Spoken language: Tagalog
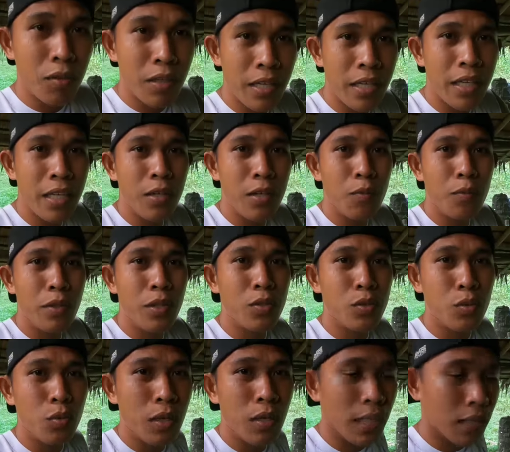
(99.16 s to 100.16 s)
naghilom na yung
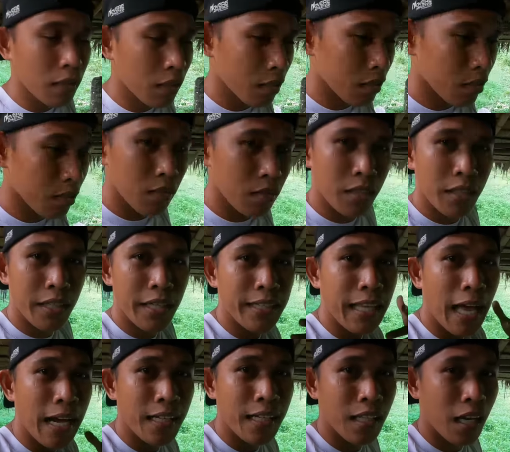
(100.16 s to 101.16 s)
sugat.
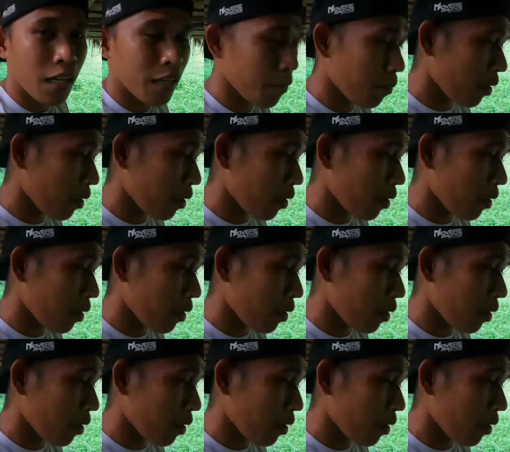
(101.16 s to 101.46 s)
Ninatake tayo ni